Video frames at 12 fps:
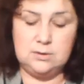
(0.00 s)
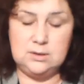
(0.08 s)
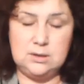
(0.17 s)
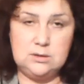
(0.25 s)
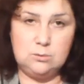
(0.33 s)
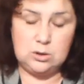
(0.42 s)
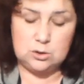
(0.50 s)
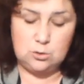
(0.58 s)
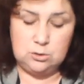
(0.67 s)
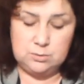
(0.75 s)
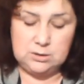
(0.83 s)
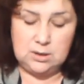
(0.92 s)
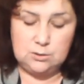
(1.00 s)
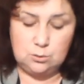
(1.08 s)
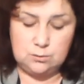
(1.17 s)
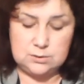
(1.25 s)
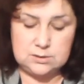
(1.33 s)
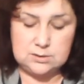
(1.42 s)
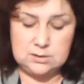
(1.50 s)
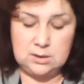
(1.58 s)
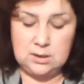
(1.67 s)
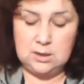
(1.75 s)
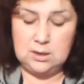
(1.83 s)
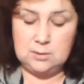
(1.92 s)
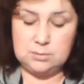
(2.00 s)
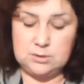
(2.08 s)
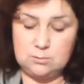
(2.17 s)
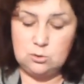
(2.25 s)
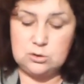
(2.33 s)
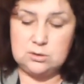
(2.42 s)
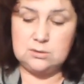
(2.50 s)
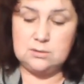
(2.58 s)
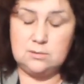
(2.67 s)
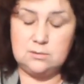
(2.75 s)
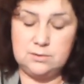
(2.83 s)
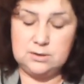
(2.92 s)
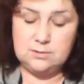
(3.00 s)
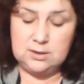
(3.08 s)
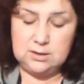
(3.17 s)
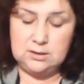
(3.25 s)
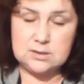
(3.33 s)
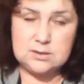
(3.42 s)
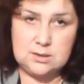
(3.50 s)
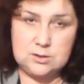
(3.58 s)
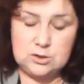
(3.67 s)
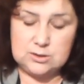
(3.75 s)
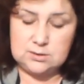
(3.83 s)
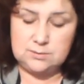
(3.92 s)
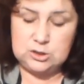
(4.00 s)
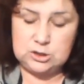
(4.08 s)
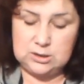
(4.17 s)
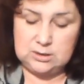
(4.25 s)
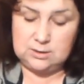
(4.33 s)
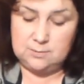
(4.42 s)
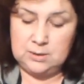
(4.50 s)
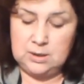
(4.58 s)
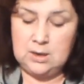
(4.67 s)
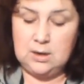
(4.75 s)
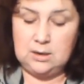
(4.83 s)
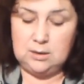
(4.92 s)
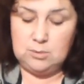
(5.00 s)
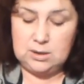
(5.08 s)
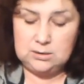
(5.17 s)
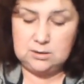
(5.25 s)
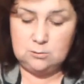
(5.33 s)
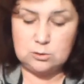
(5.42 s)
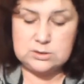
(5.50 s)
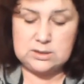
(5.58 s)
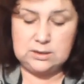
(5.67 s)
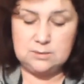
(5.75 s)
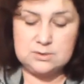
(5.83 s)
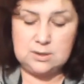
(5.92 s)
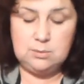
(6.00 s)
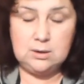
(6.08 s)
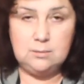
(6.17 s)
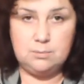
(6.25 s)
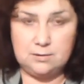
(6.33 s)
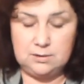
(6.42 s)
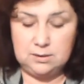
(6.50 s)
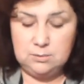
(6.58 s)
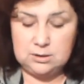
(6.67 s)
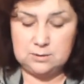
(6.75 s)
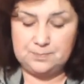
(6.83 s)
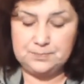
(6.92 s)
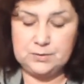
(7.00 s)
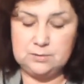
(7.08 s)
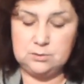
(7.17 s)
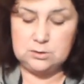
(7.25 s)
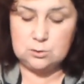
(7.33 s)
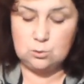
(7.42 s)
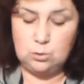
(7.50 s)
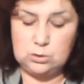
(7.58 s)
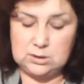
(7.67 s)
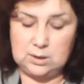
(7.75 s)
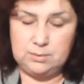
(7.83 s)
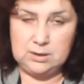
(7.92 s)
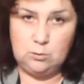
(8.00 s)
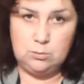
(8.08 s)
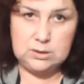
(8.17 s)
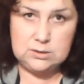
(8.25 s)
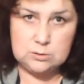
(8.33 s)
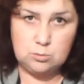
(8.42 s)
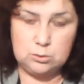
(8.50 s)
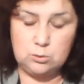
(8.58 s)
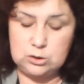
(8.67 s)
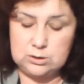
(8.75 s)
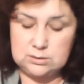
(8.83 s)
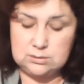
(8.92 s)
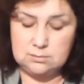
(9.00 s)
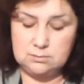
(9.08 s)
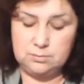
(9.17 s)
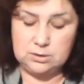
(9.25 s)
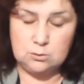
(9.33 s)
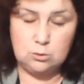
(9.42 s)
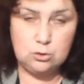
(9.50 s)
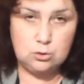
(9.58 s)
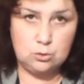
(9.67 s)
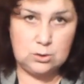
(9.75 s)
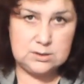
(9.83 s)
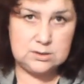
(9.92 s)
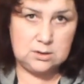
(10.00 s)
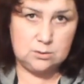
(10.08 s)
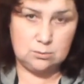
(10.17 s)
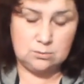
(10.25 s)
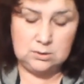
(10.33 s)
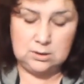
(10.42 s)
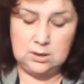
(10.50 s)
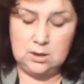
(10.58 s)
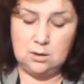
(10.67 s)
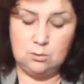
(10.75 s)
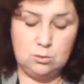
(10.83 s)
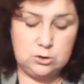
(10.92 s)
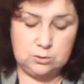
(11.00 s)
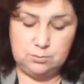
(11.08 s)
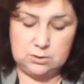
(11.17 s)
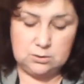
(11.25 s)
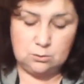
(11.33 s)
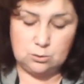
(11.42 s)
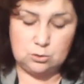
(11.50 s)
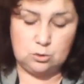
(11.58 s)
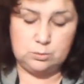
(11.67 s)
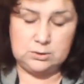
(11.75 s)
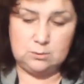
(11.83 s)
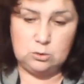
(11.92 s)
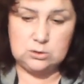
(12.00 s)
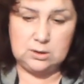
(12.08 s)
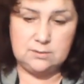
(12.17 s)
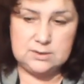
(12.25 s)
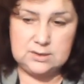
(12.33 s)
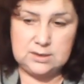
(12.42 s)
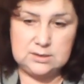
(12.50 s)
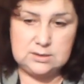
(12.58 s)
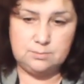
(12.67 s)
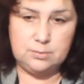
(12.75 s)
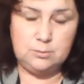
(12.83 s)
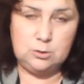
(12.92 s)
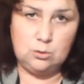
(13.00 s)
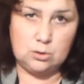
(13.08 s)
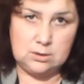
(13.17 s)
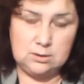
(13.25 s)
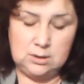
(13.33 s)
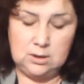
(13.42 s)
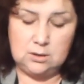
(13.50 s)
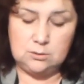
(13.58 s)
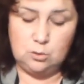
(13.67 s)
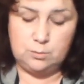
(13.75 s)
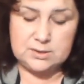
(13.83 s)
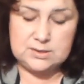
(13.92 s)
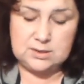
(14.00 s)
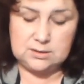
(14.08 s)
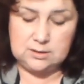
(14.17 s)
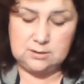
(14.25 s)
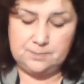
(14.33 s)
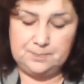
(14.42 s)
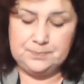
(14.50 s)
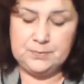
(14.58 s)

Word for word: вы к этому хорошо не подготовитесь. Потому что в январе недостаточно освещения. И мало того, с таким забегом по времени вы рискуете к апрелю месяц получить переросшую рассаду. Очень переросшую, потому что, как вы знаете, помидоры до посадки,